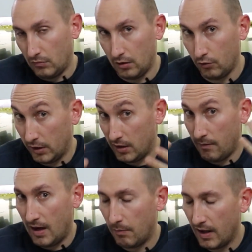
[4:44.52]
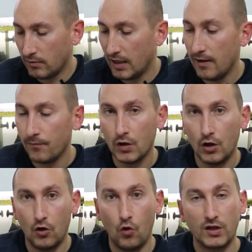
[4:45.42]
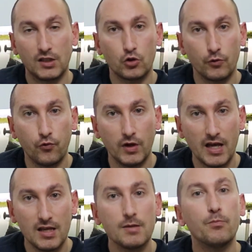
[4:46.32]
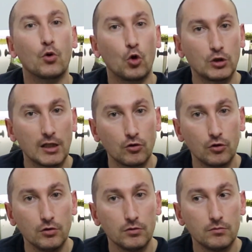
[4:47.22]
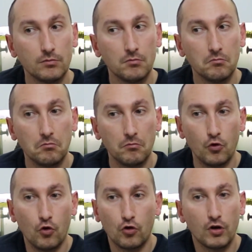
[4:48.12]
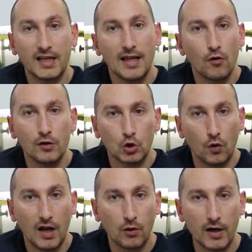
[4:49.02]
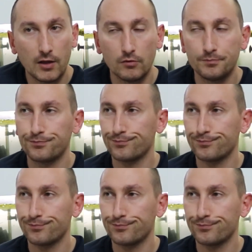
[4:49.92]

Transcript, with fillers: eh, lo que lleva la planta, lo has hecho fuera y por lo tanto no ha quedado dentro del acuario.